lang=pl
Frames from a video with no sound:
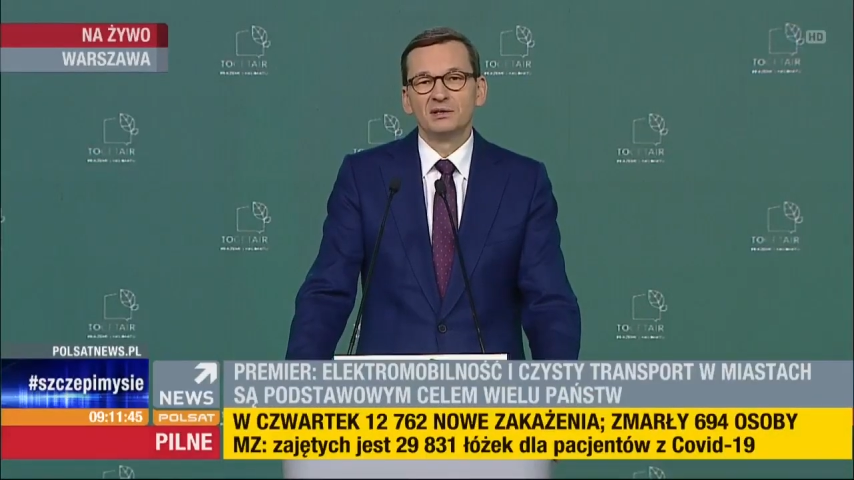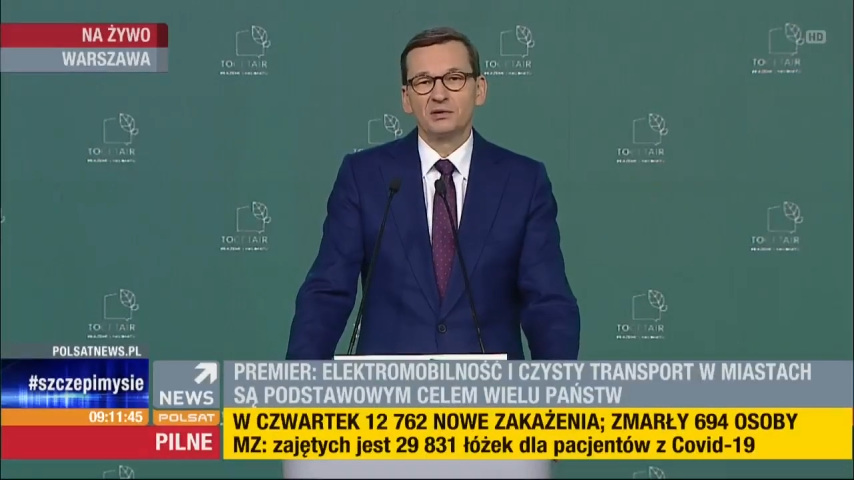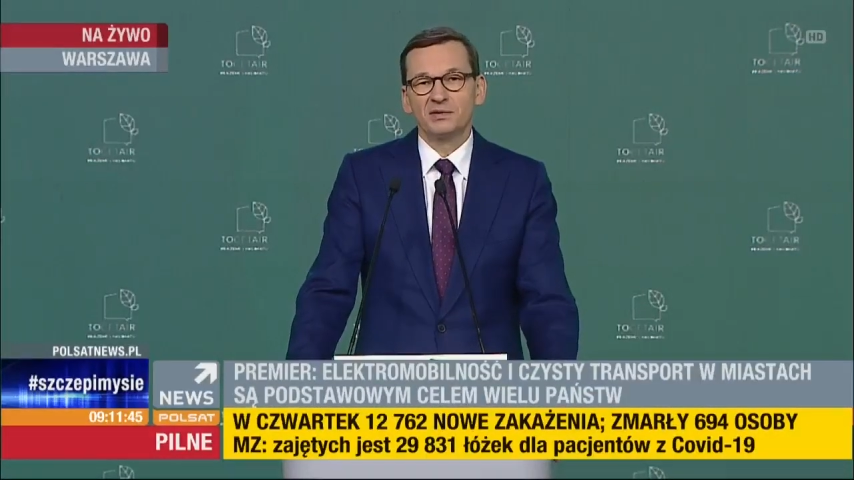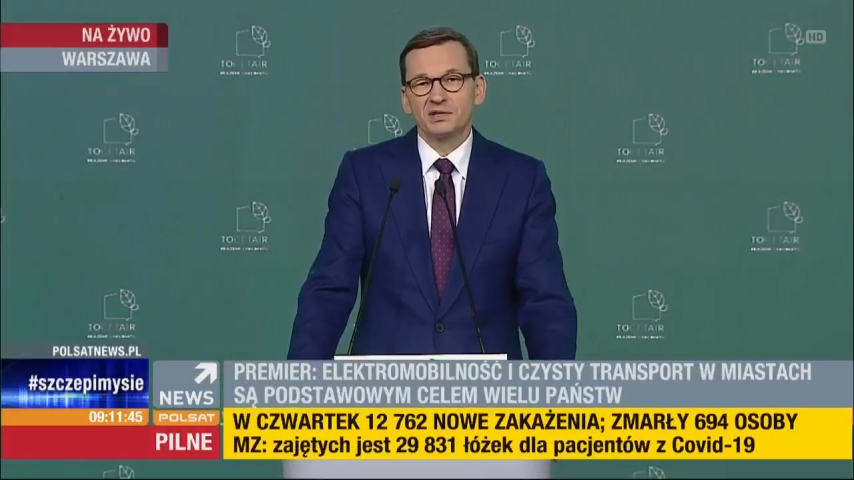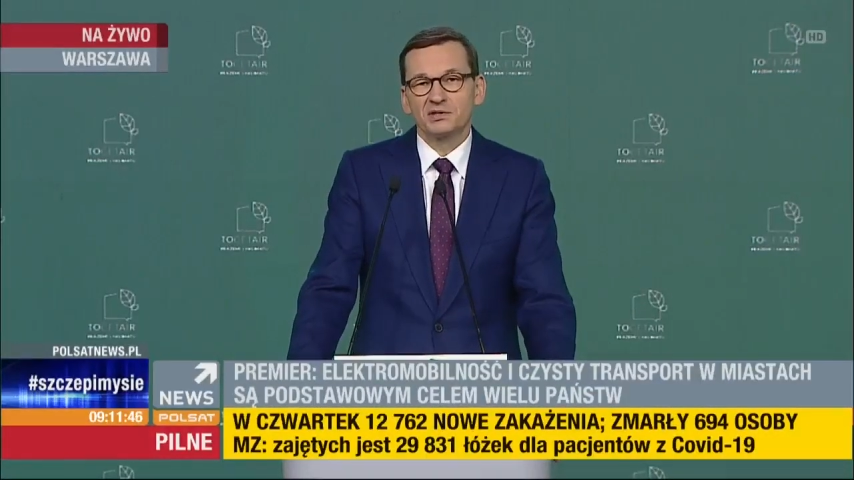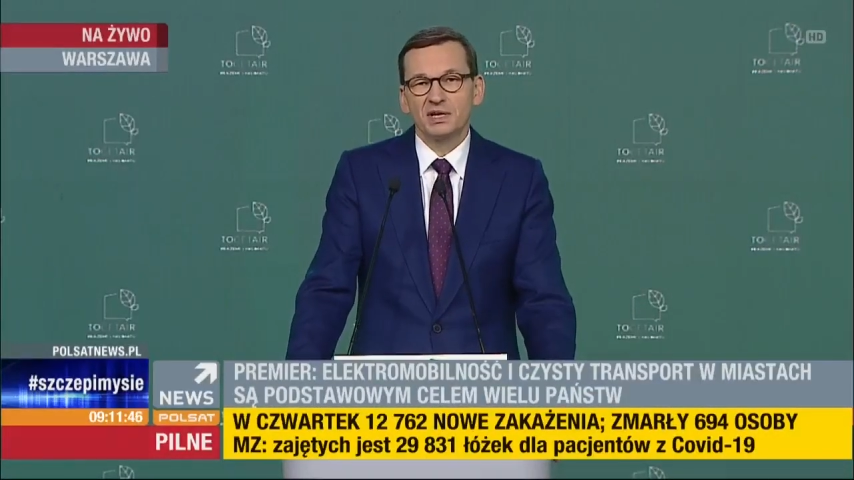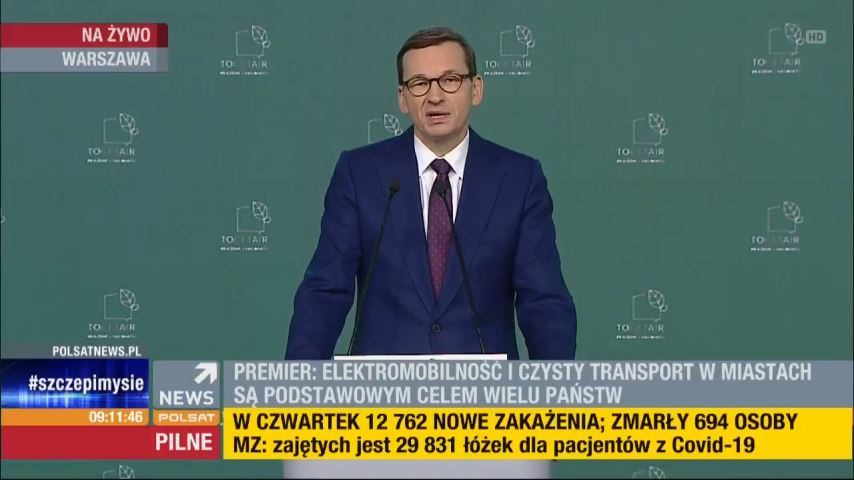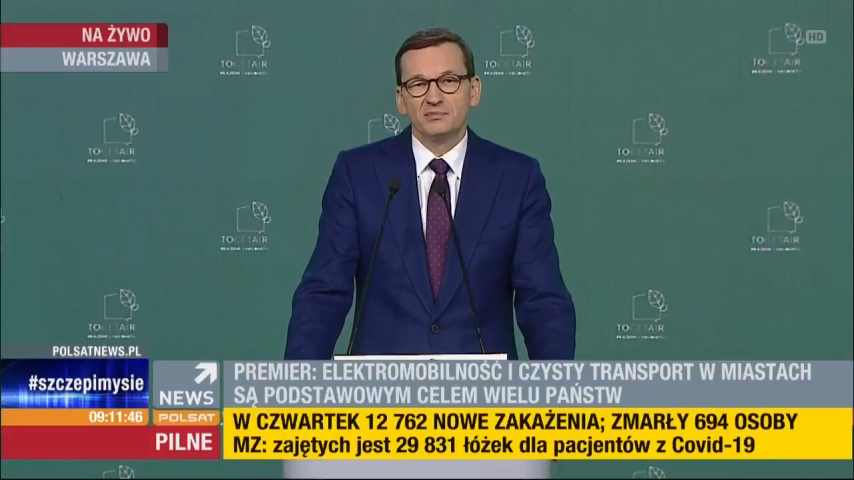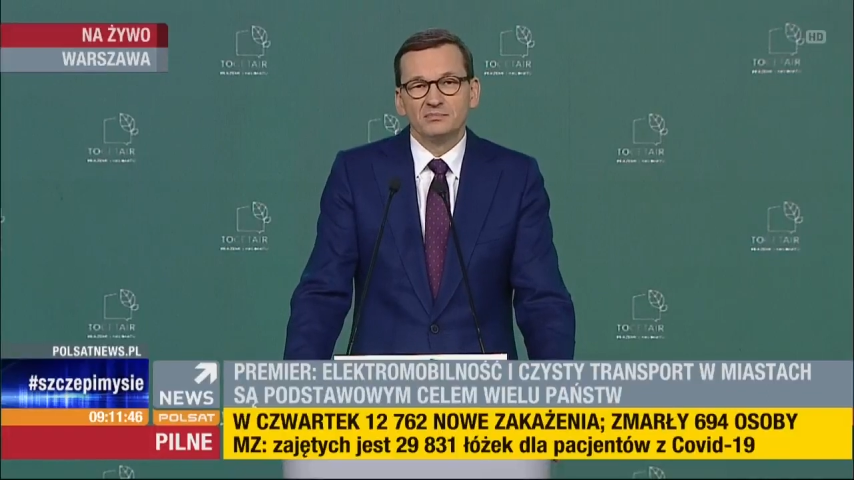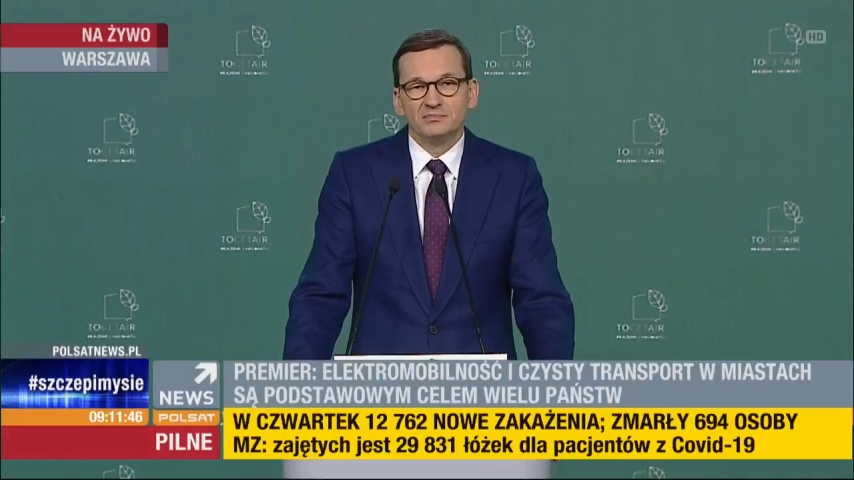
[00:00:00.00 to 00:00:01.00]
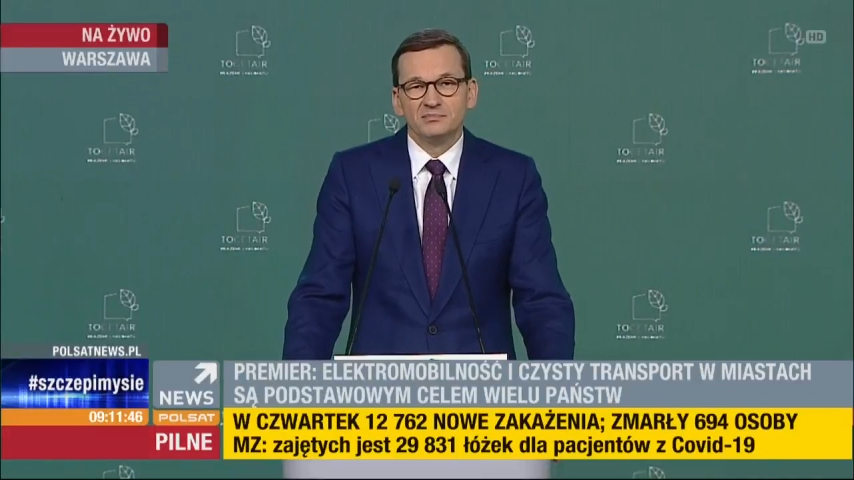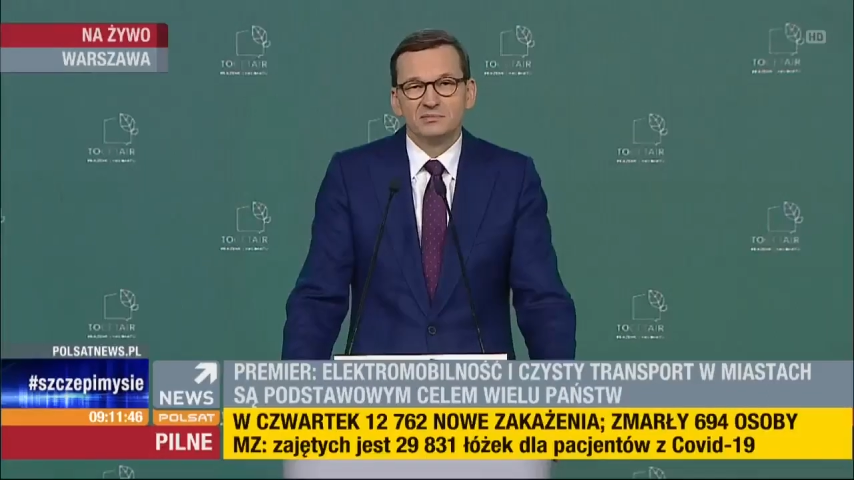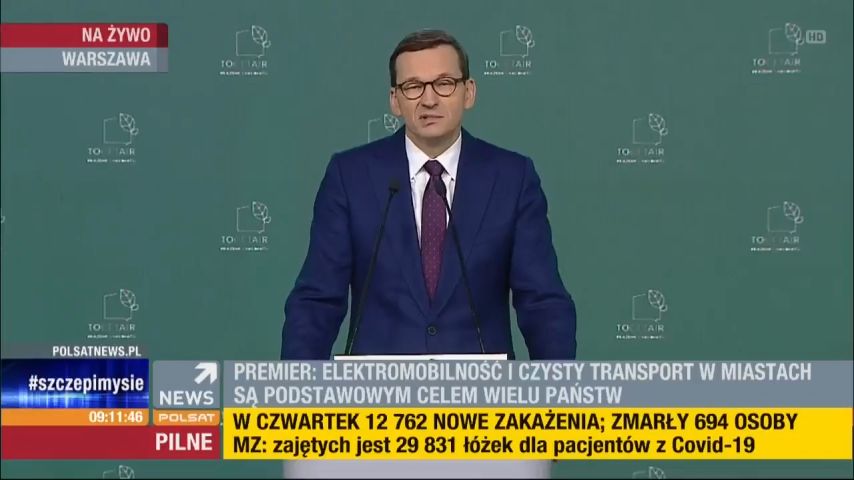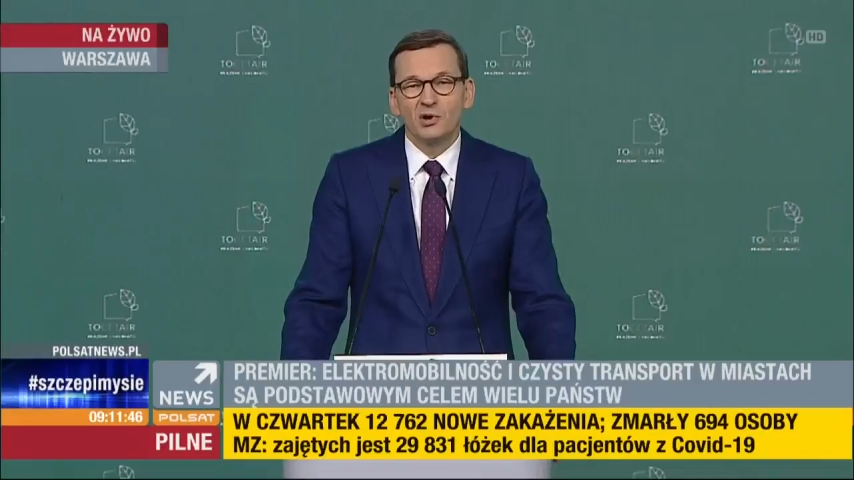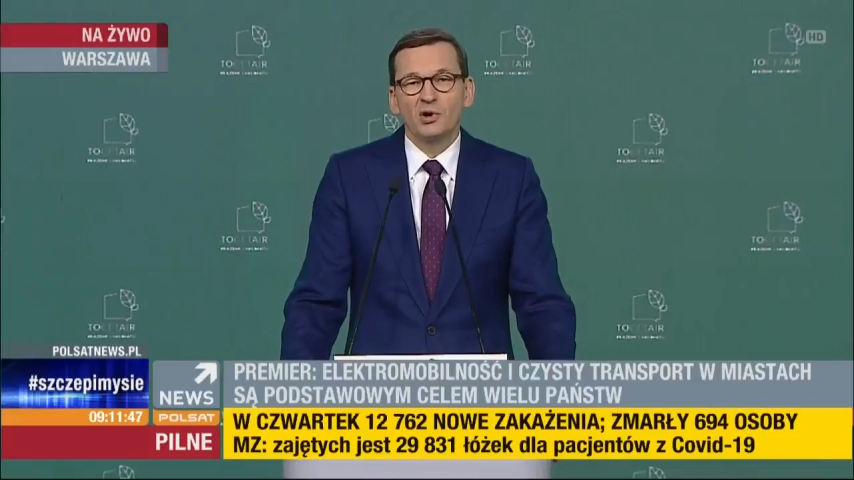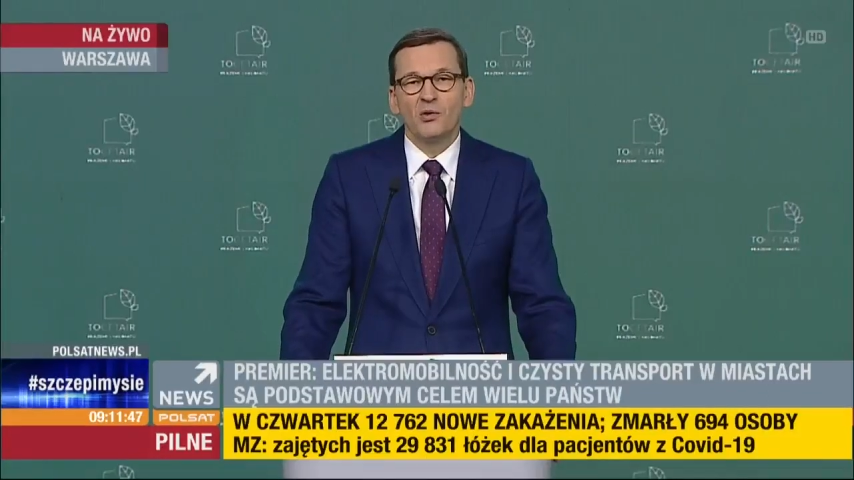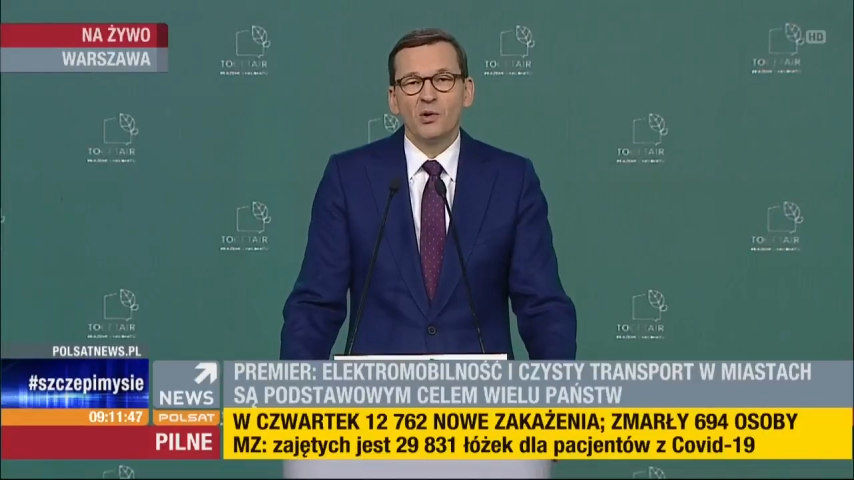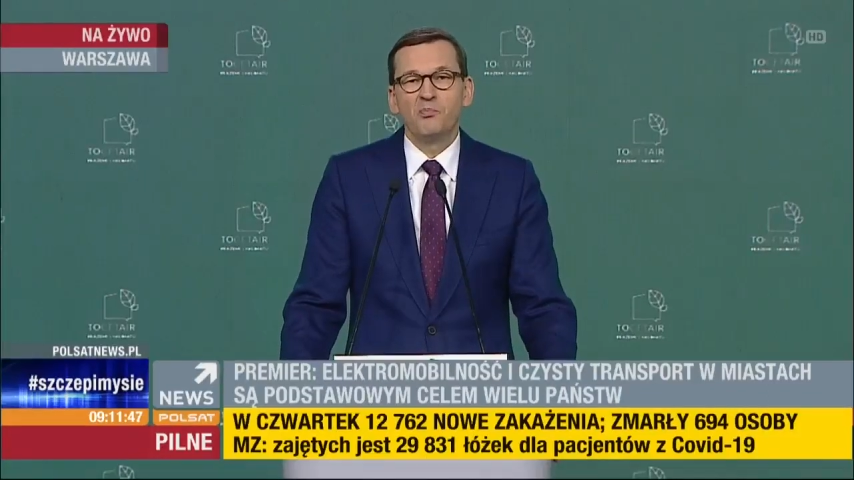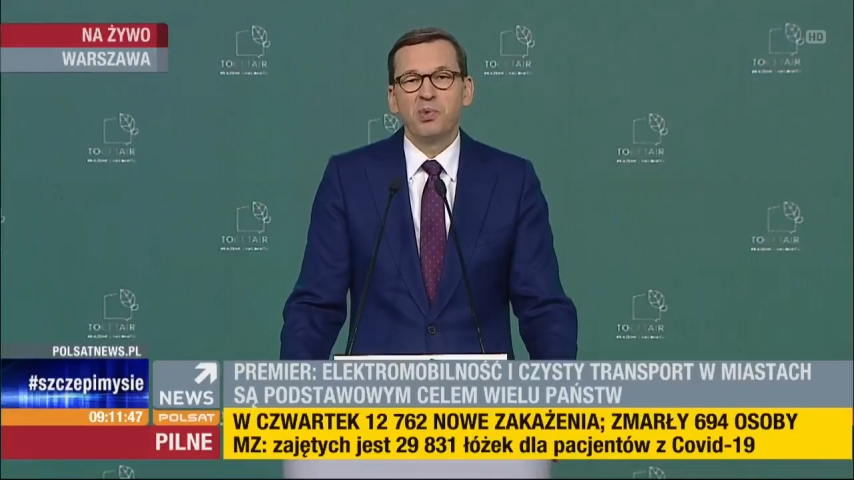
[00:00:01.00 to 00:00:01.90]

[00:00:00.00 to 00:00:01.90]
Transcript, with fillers: To wreszcie około